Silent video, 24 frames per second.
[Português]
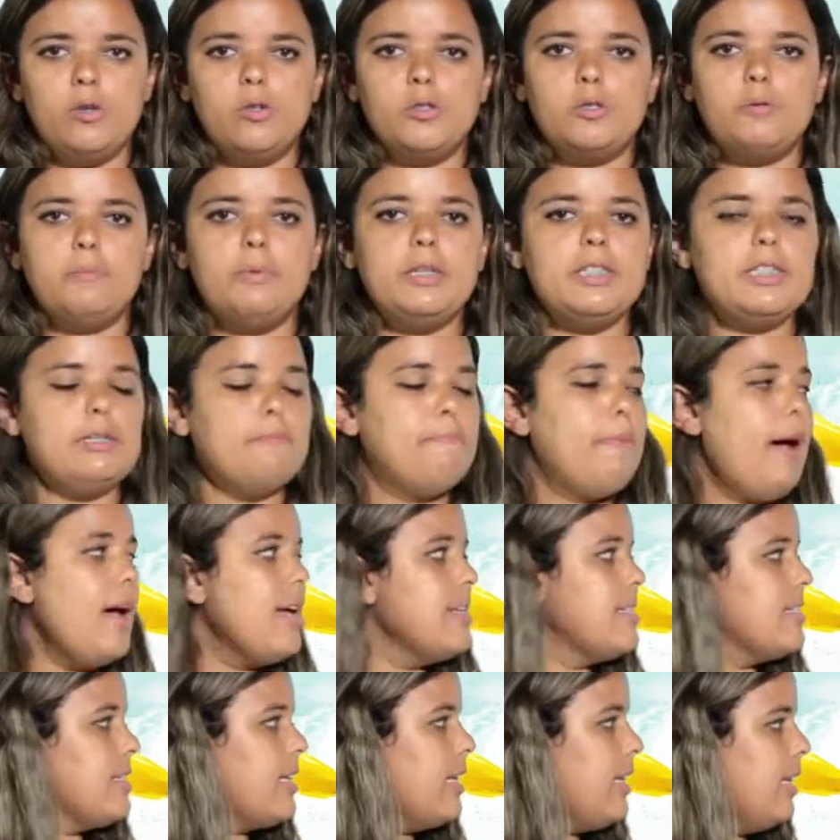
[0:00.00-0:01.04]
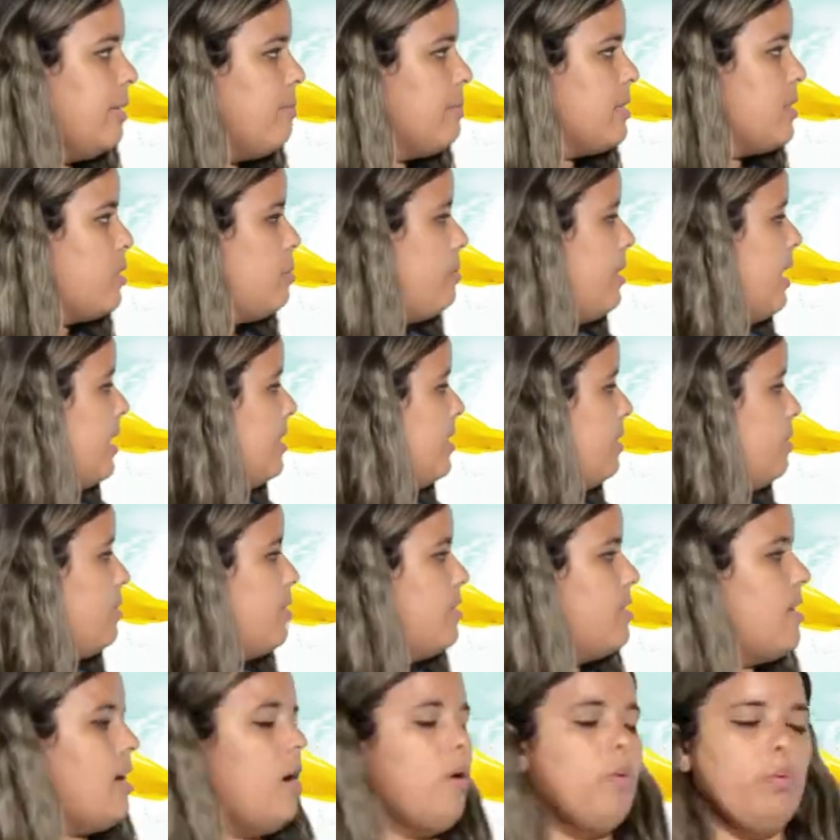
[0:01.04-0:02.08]
Os principais climas do Brasil
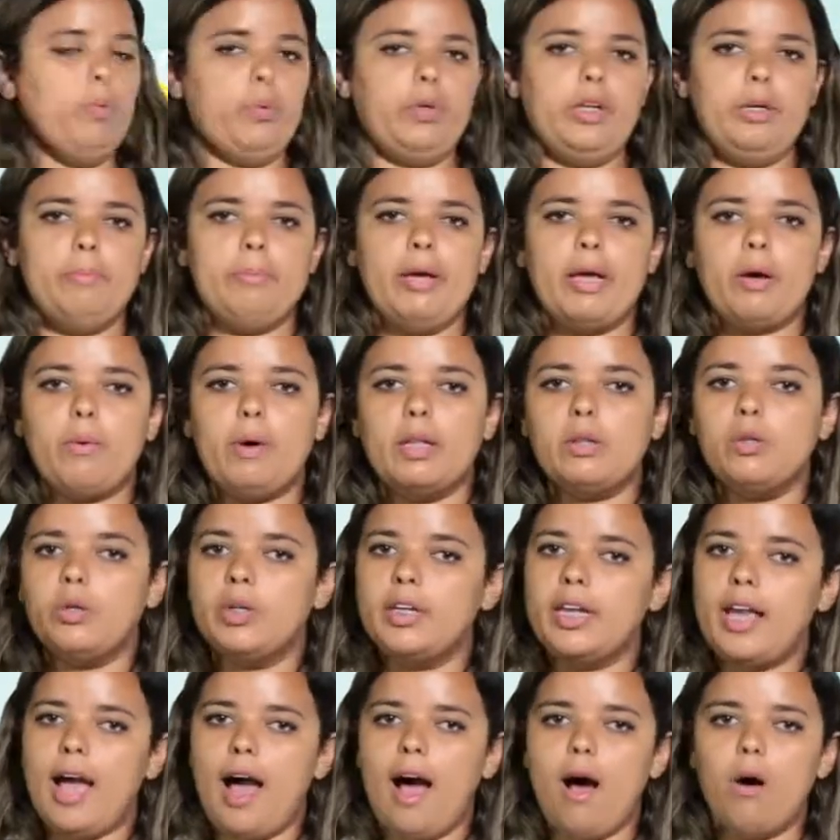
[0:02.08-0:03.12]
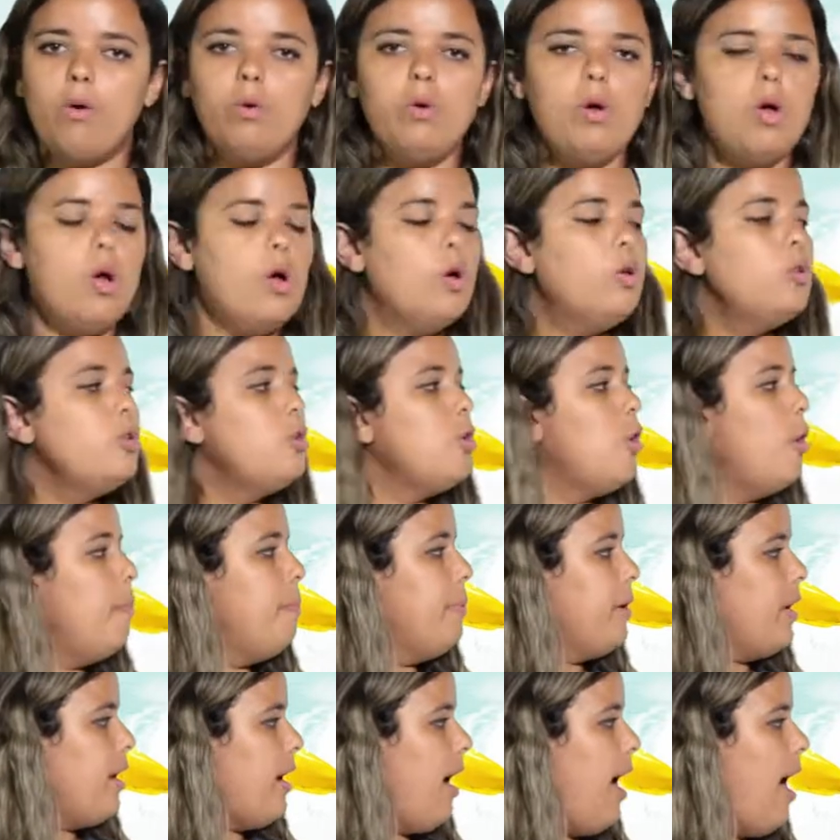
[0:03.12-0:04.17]
são clima equatorial,
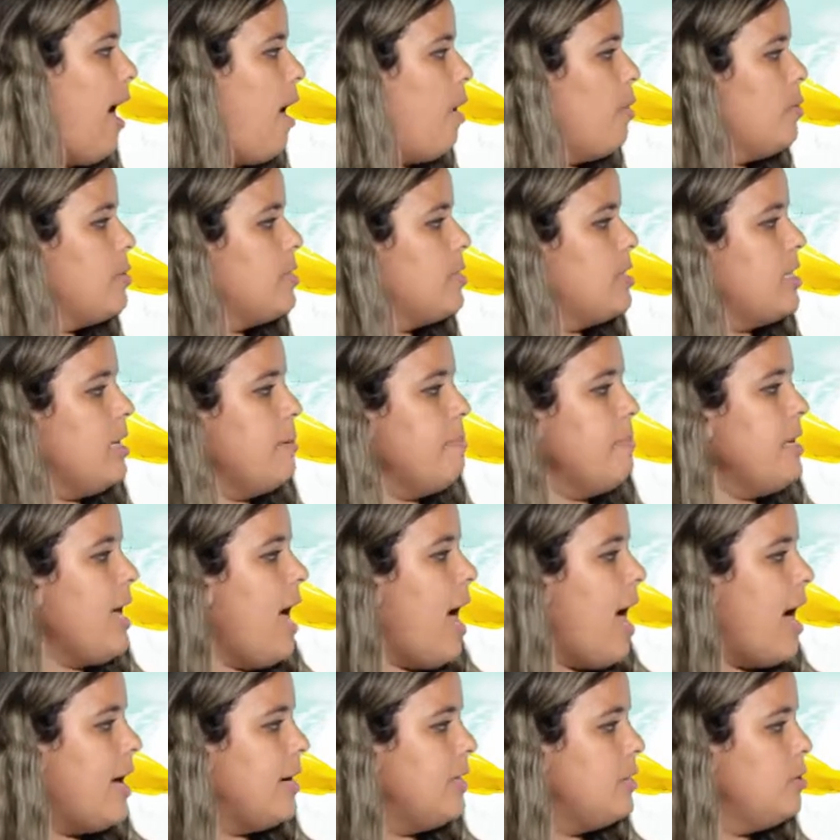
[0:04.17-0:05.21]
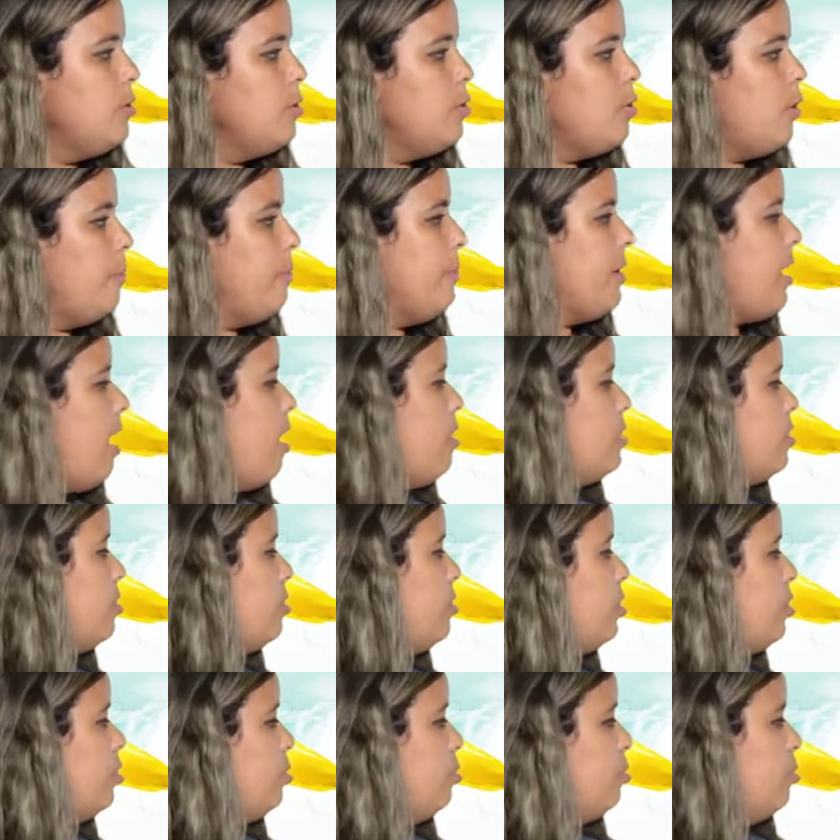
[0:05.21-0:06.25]
tropical, semiárido, tropical de
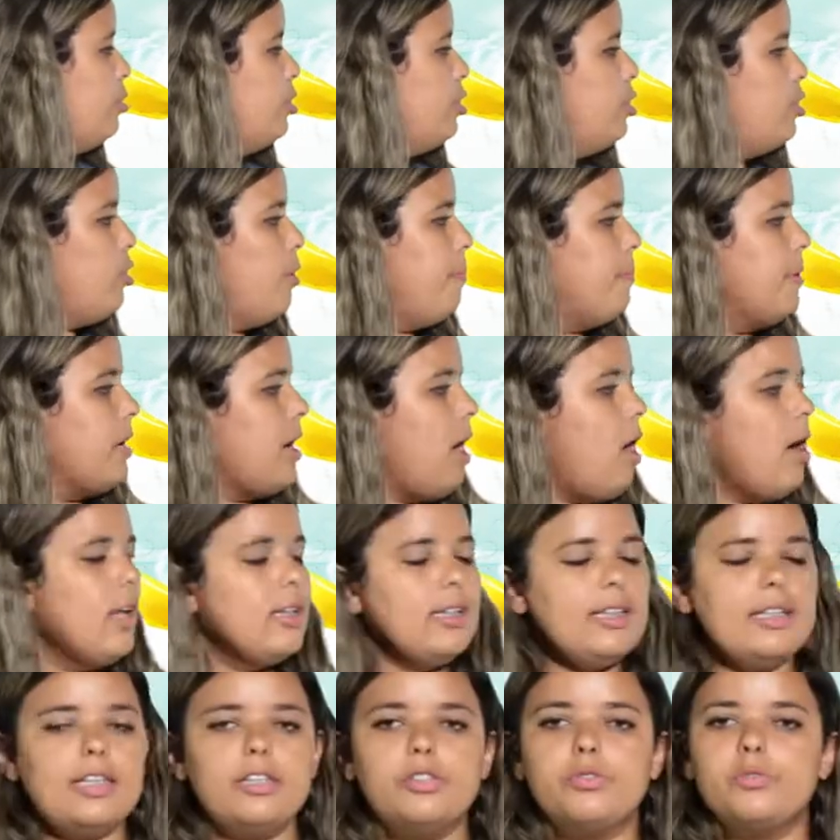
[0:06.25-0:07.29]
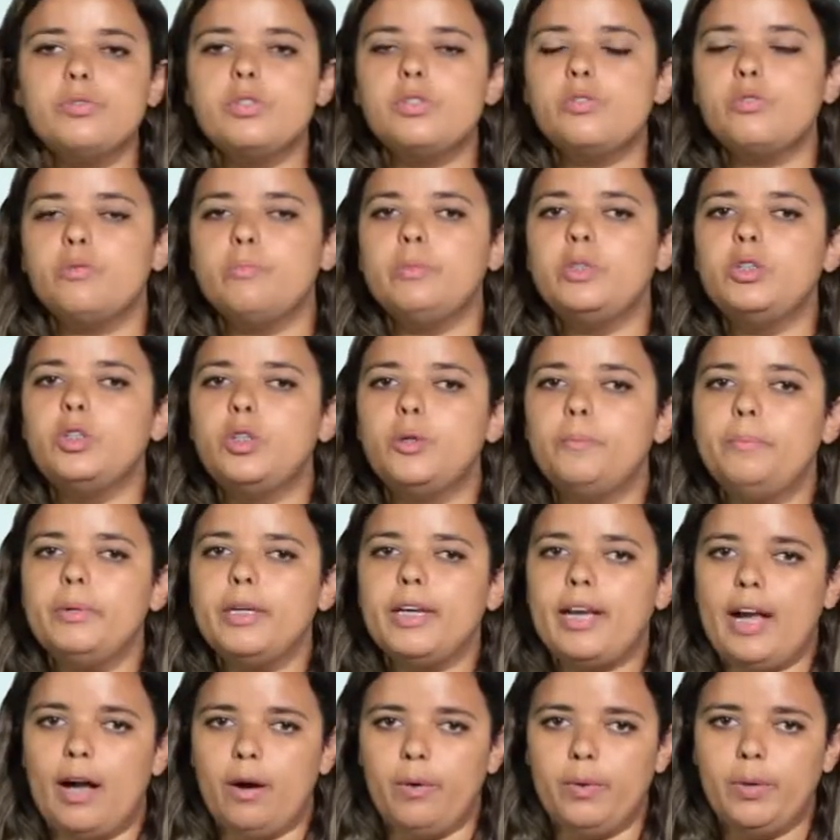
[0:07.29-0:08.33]
altitude, tropical atlântico e
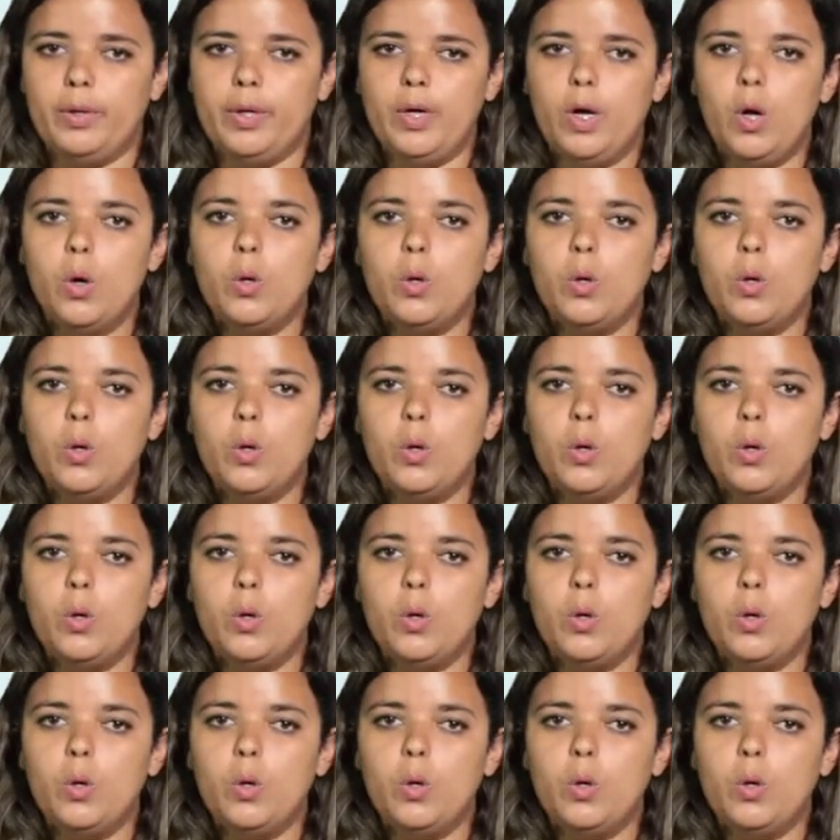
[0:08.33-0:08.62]
subtropical.